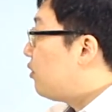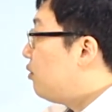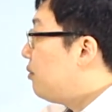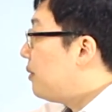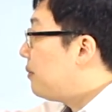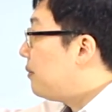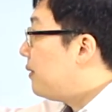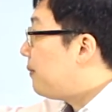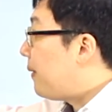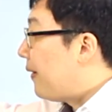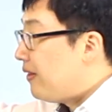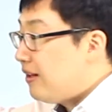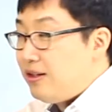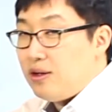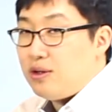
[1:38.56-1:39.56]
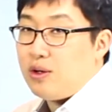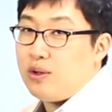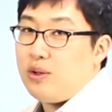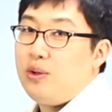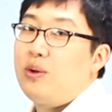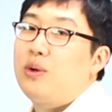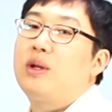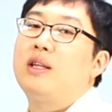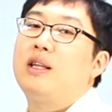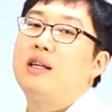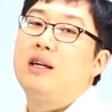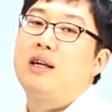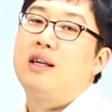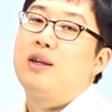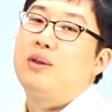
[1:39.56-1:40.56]
꾸밈을 받는 녀석 이렇게
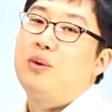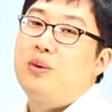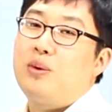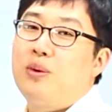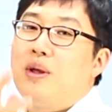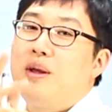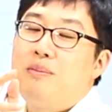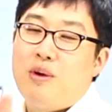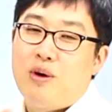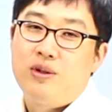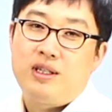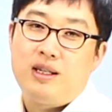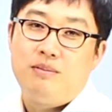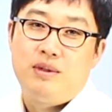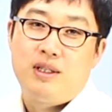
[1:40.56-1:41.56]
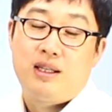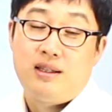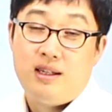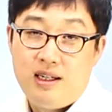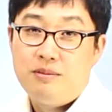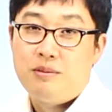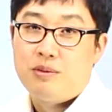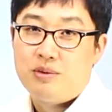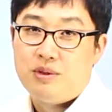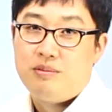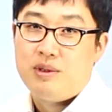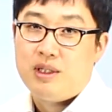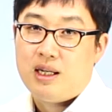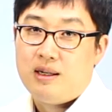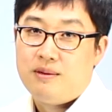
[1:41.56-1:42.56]
생각해도 그게 명사입니다.
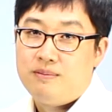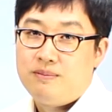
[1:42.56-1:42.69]
틀림없습니다.